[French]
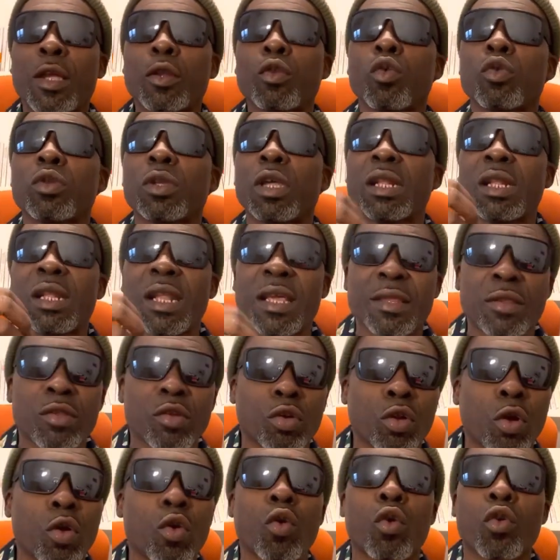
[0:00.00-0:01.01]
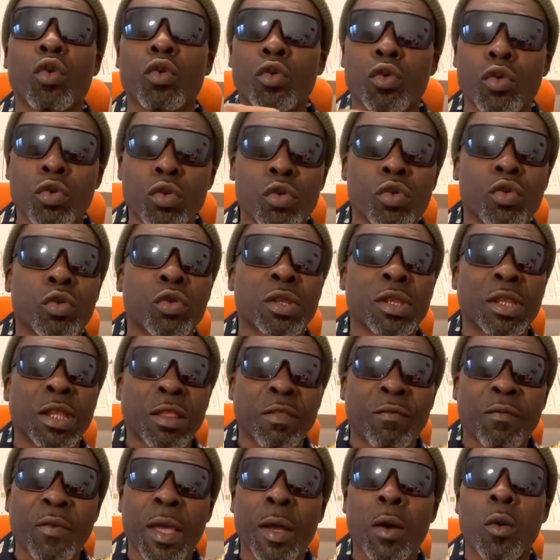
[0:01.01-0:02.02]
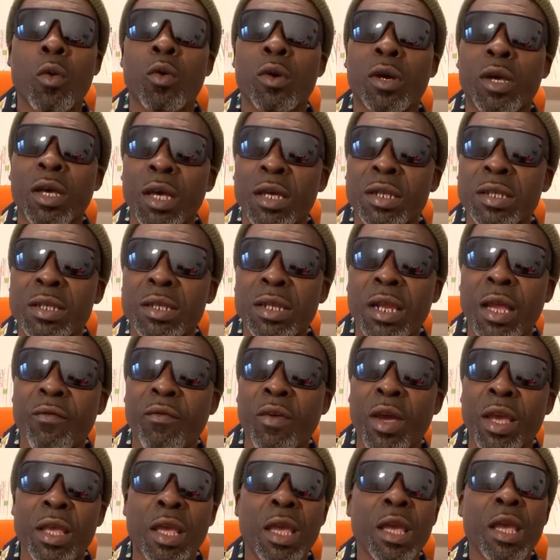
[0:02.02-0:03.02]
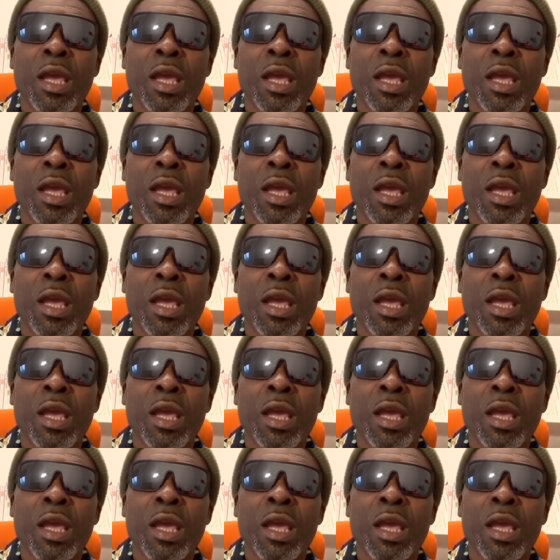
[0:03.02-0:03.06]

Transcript: Nous ne laisserons aucune justice faire aucun travail.